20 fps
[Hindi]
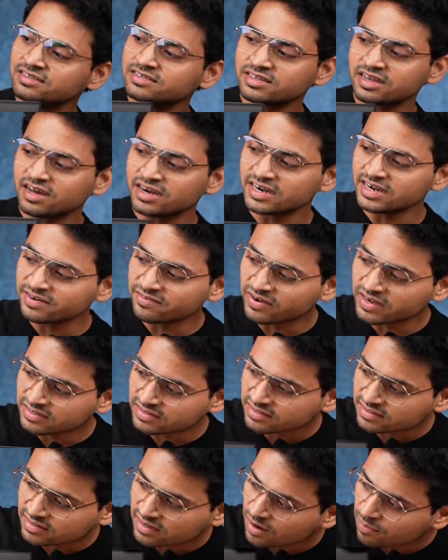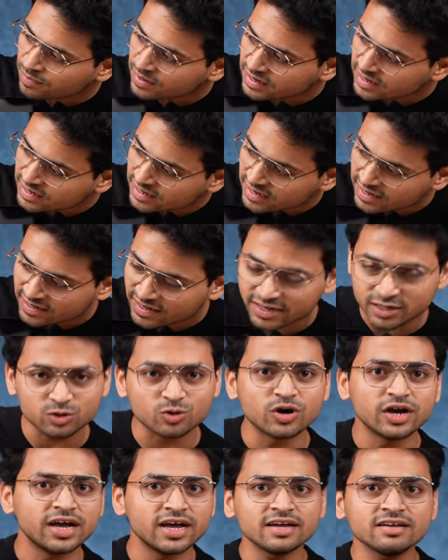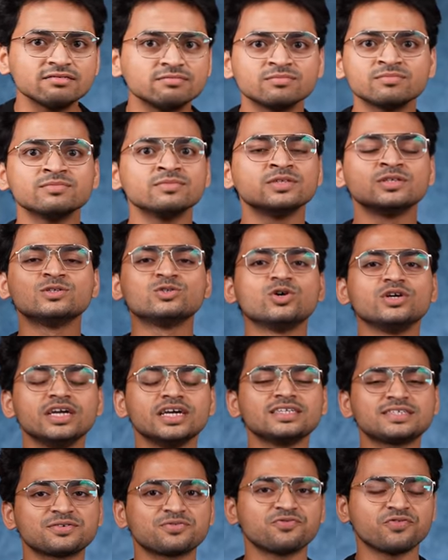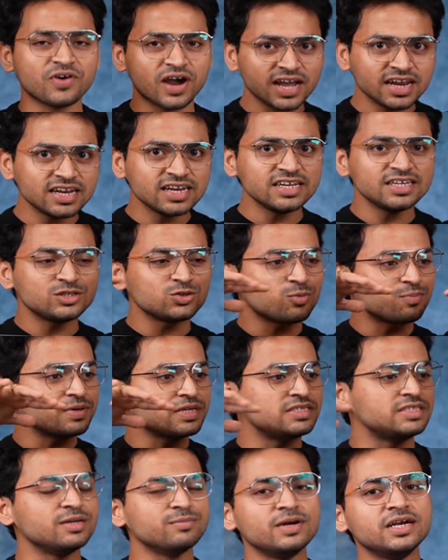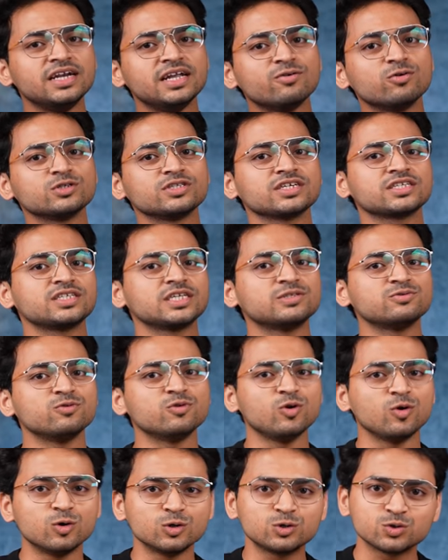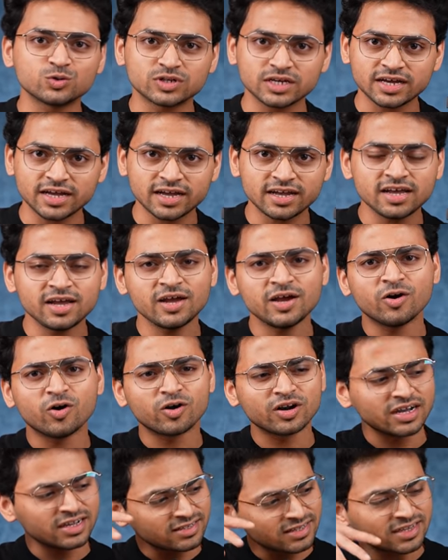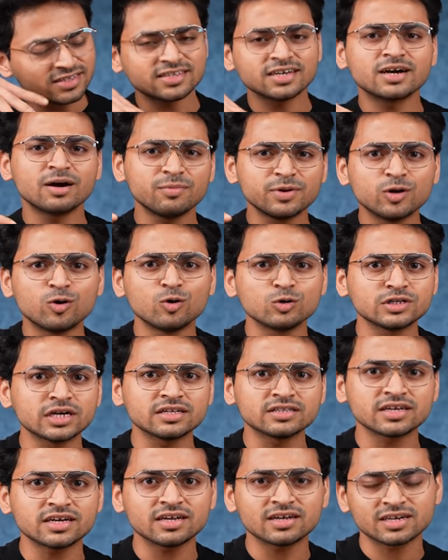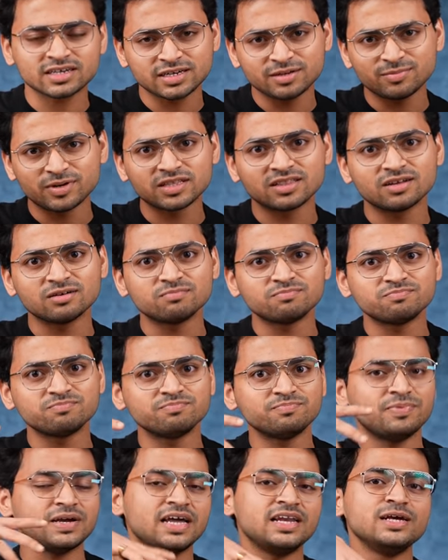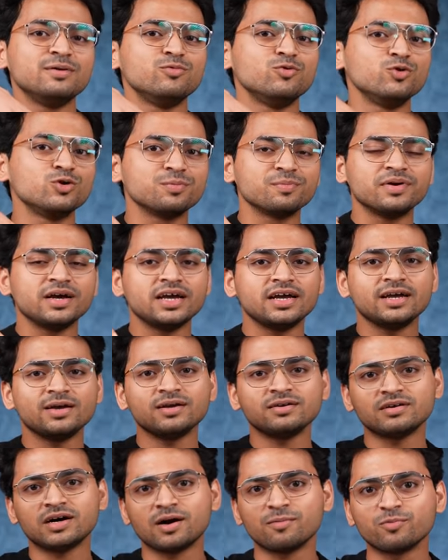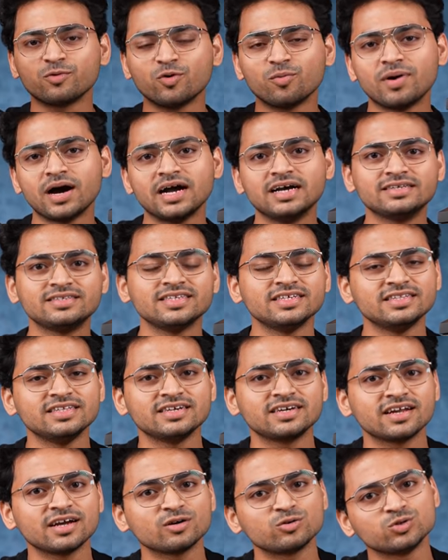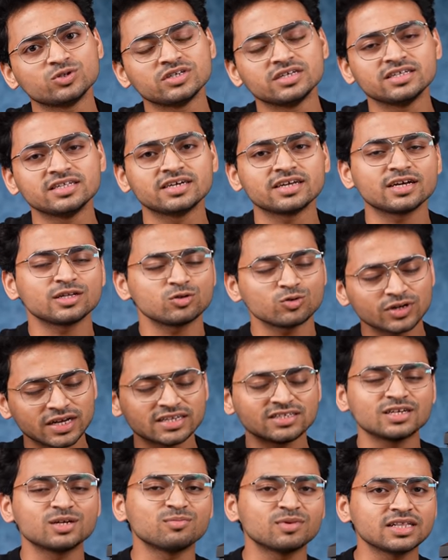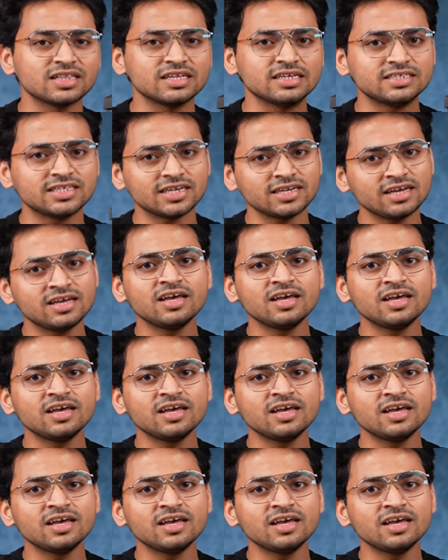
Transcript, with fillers: सारे डिवाइसेस यहाँ पे डिटेक्टेड तो है सो येस फाइनली जो पीसी बिल्ड है वो सक्सेसफुल हो चुकी है और गैज़ ऐसे कभी हो जाता है ना कि मतलब पहली बूट में आपको बायस नहीं दिख रहा है कुछ नहीं दिख रहा है तो टेंशन मत लीजिए